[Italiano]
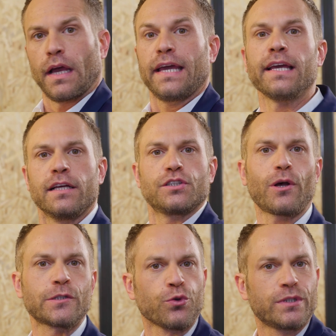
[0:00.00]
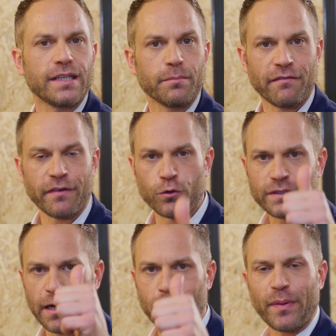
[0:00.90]
Ehi, ciao a tutti,
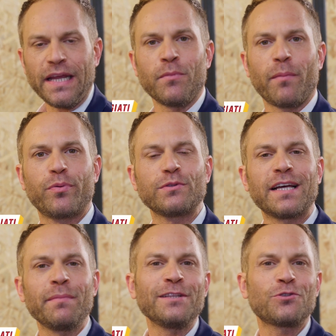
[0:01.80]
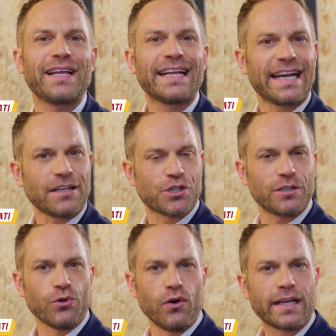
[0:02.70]
benvenuti al primo appuntamento del Caccia
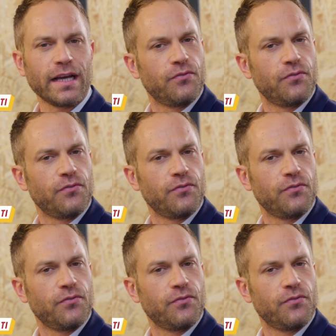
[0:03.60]
Talk,